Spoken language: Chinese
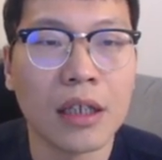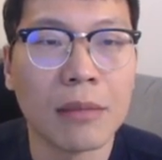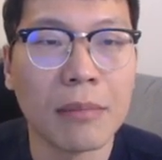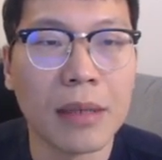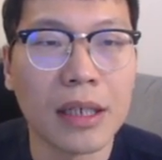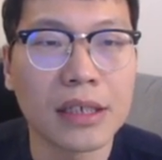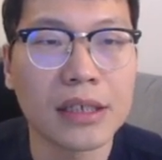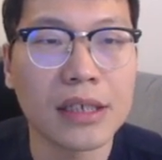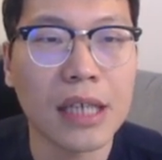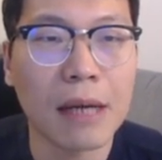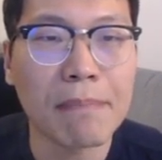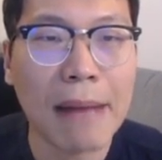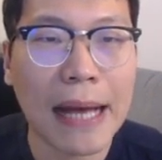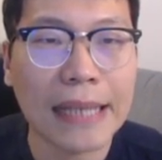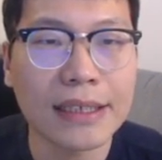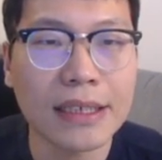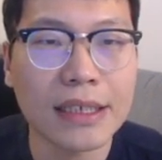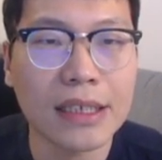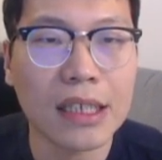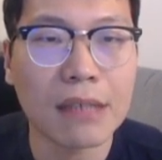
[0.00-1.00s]
那么想
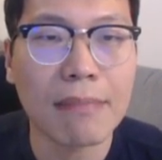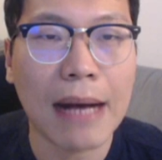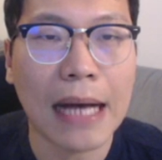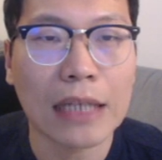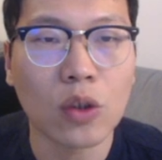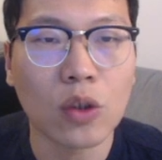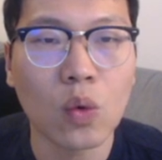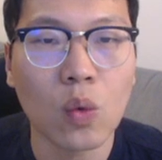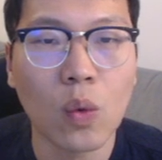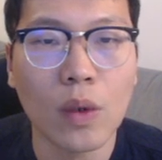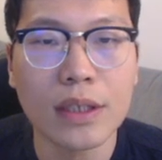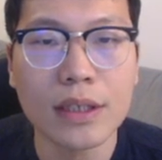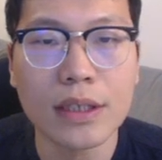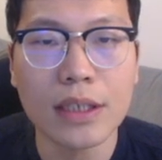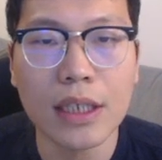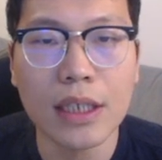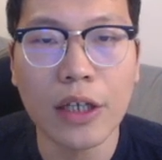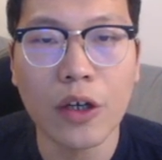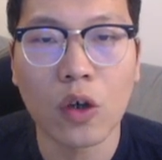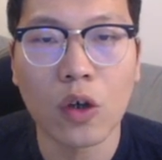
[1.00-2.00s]
把自己的马通过
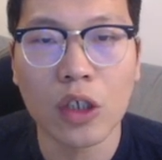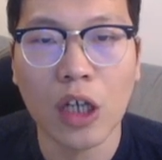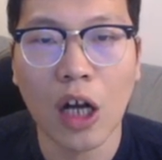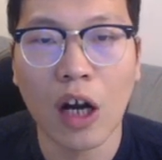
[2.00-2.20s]
c 六，